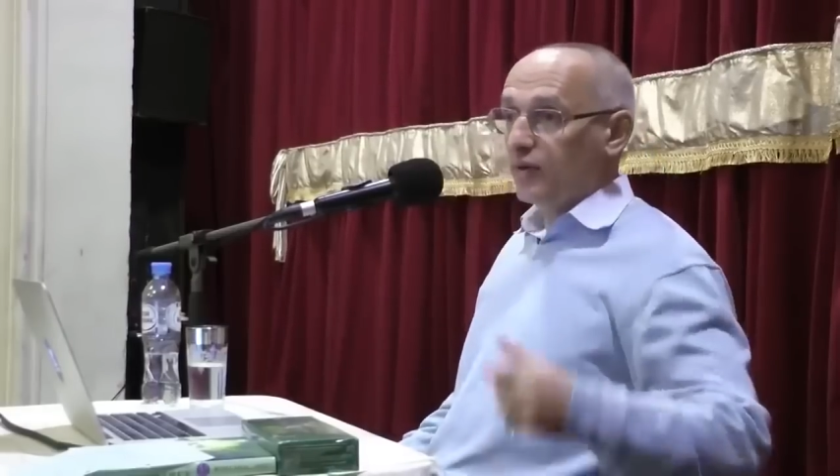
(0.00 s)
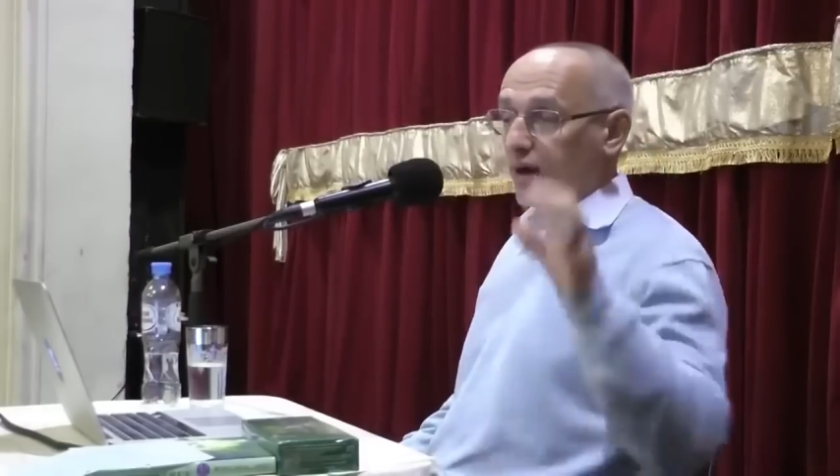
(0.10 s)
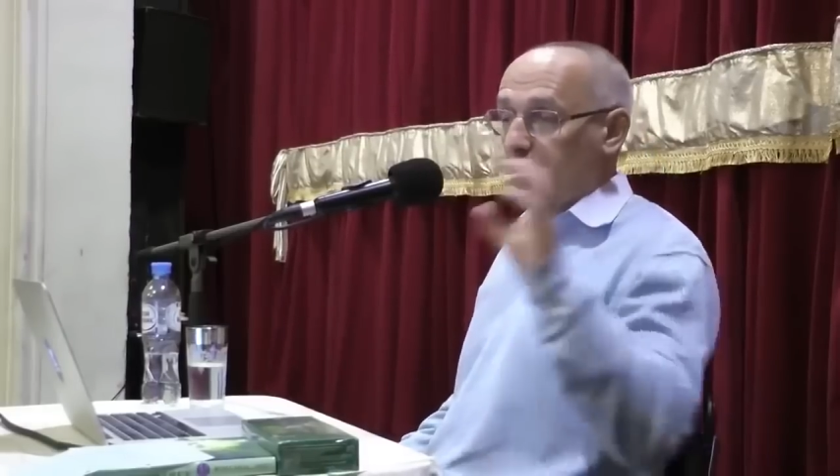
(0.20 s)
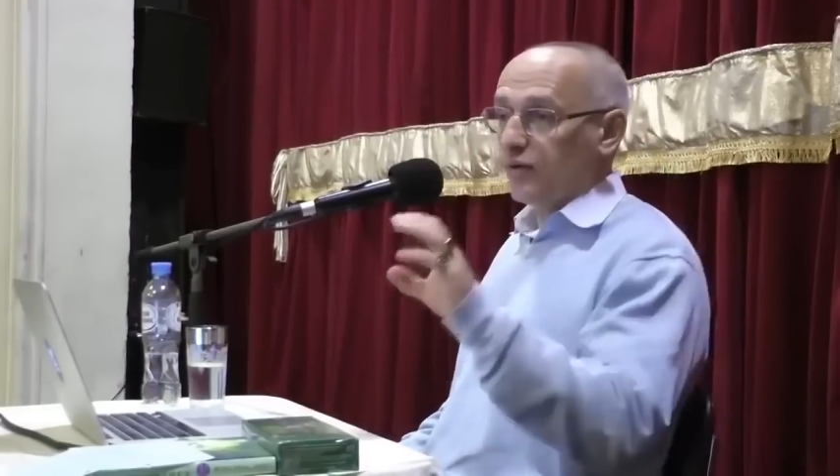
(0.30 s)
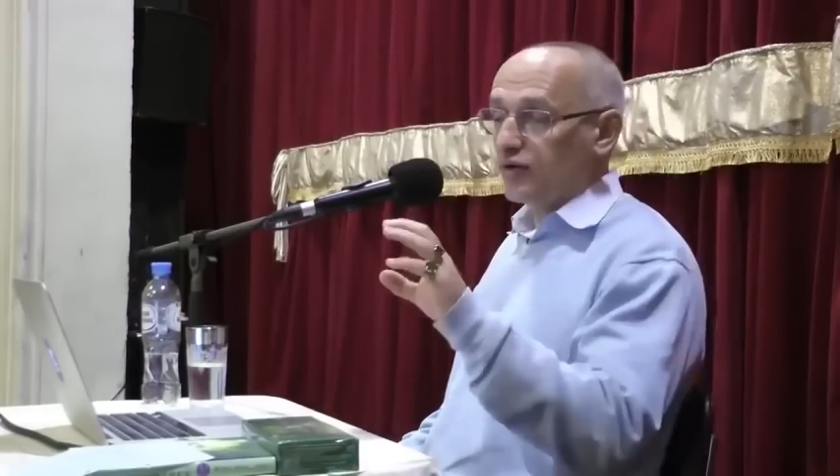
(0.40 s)
у
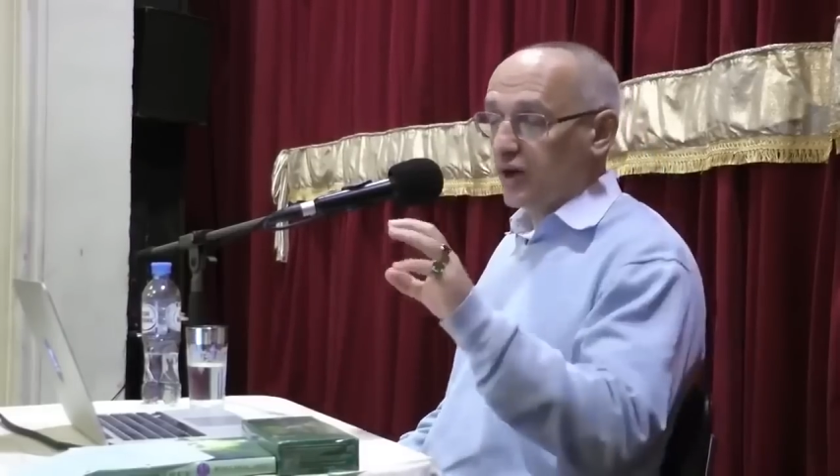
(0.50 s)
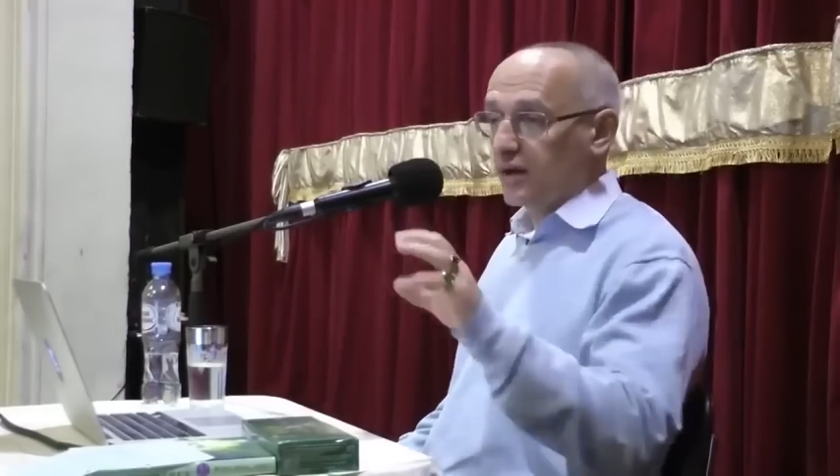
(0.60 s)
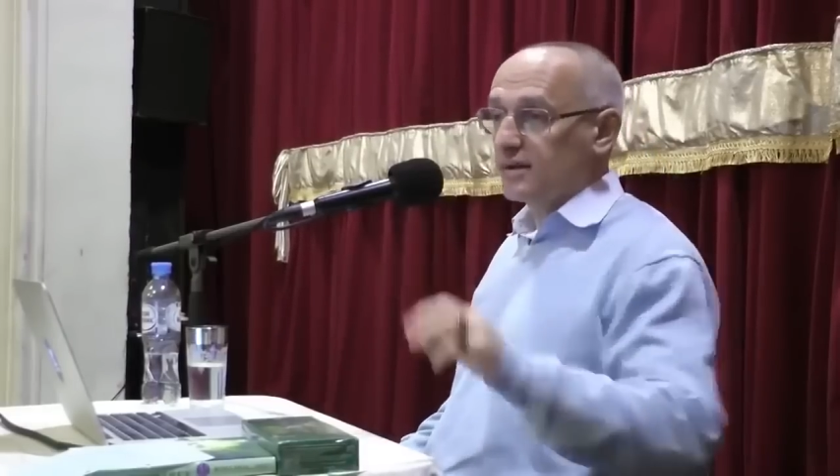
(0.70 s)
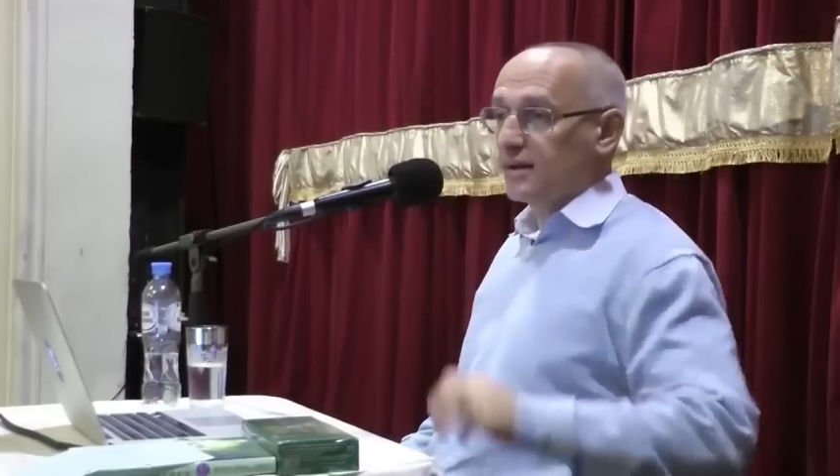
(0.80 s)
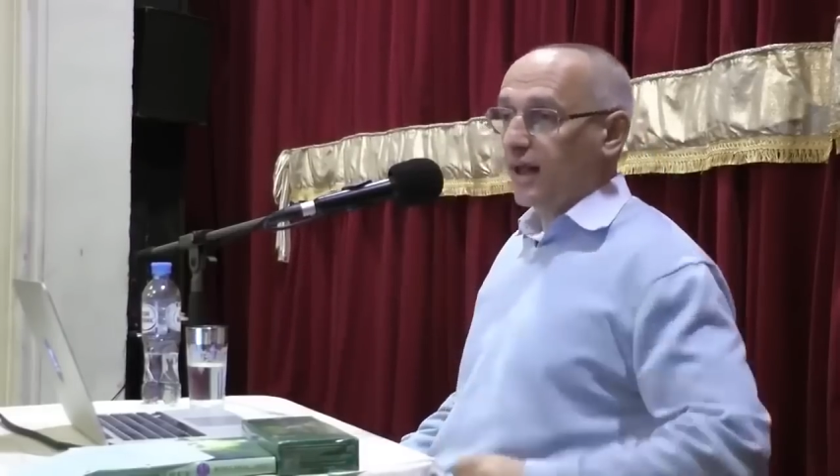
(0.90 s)
тебя хорошая
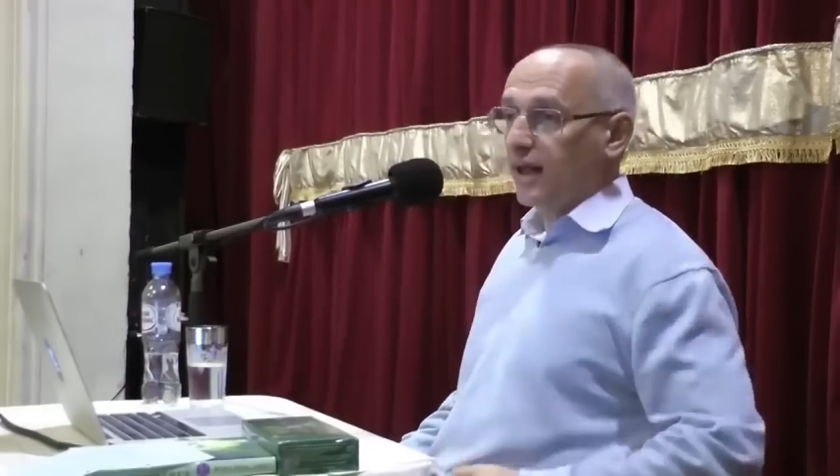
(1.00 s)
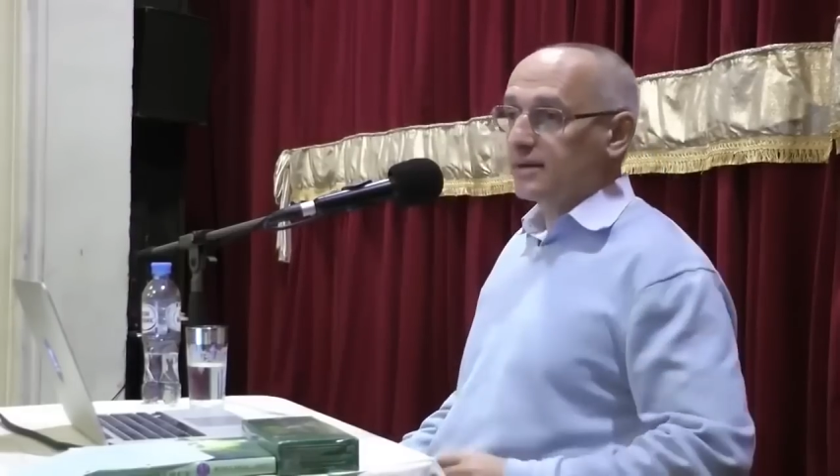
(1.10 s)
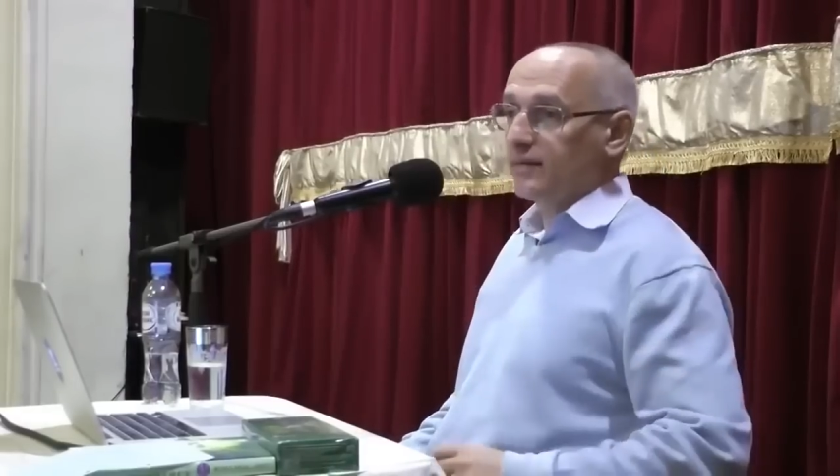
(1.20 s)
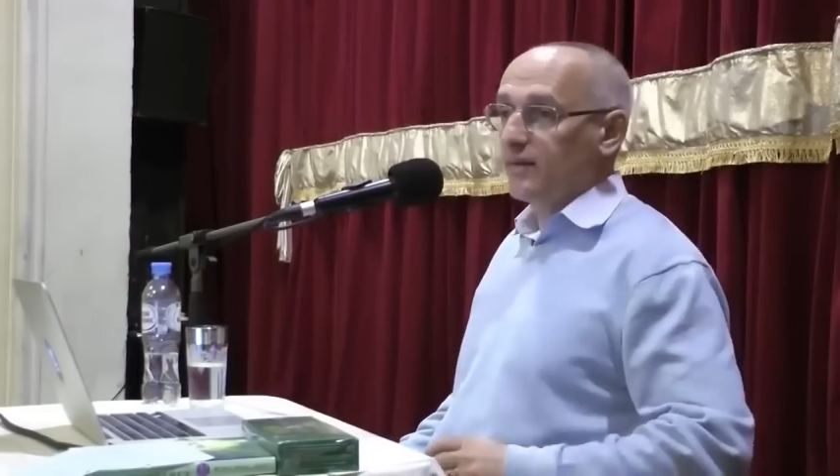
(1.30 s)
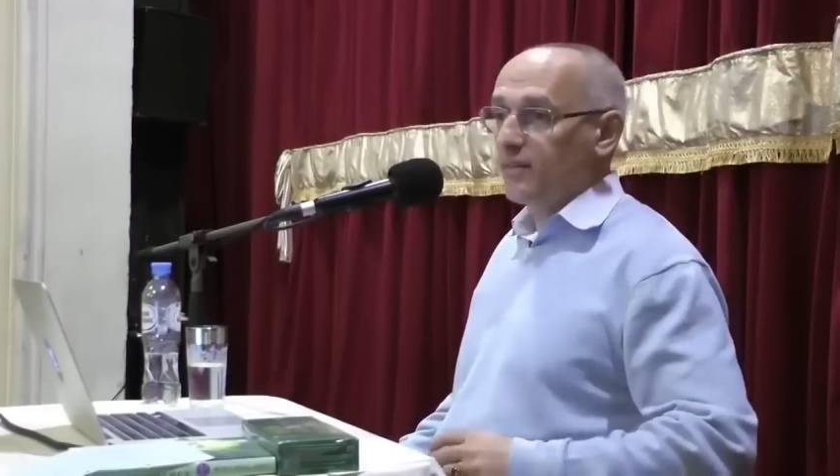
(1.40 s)

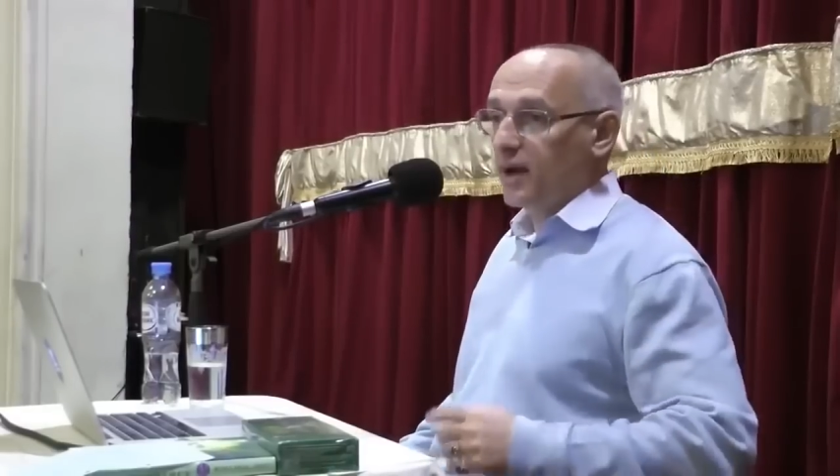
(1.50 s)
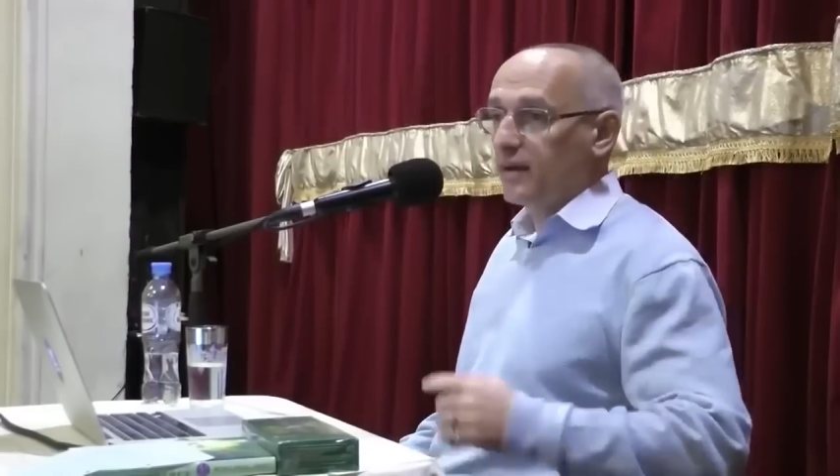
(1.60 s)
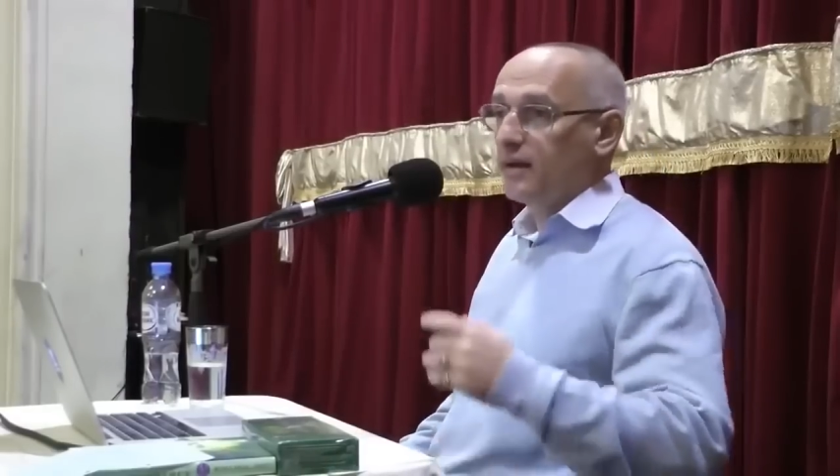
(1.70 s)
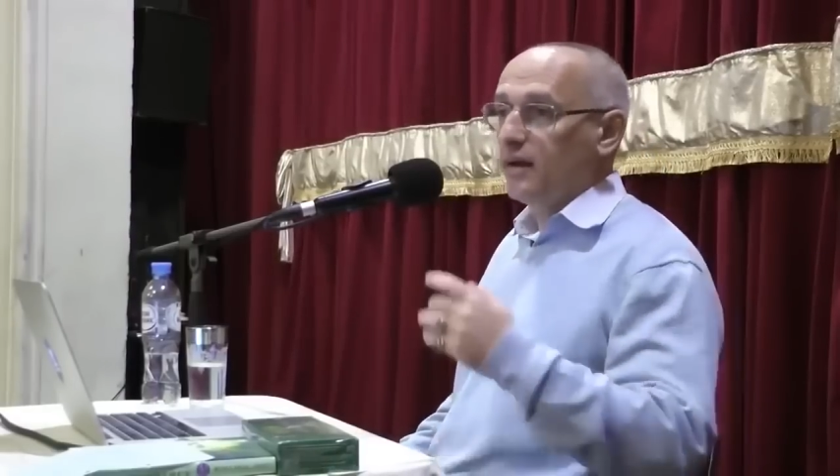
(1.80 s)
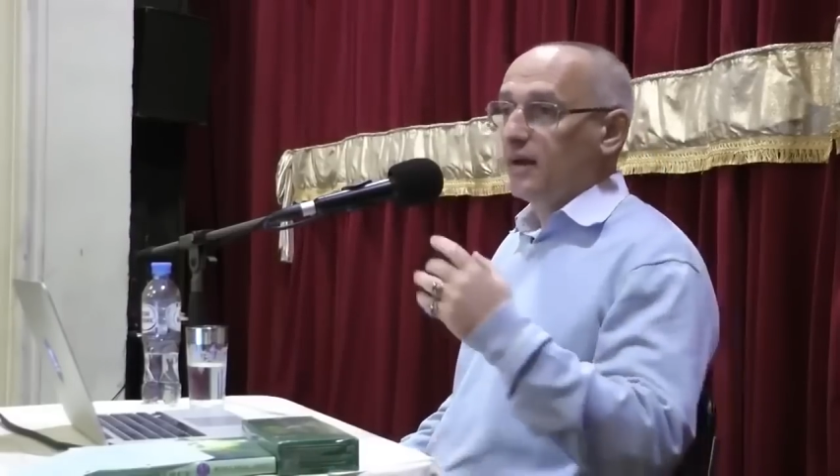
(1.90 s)
концентрация
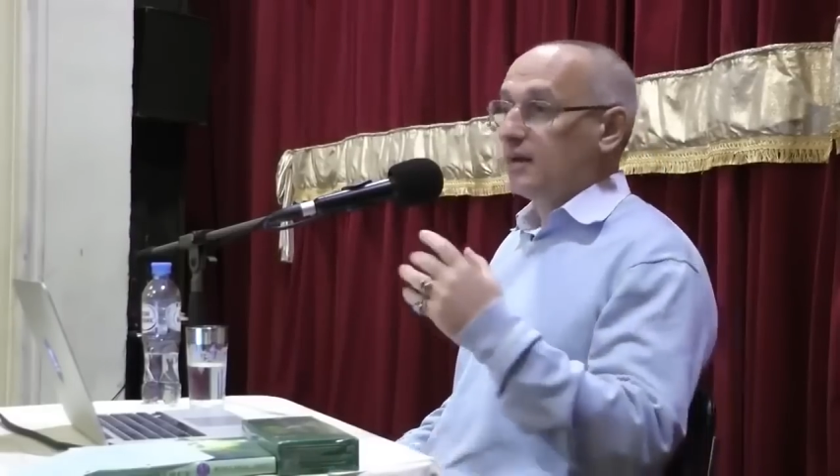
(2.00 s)
внимания,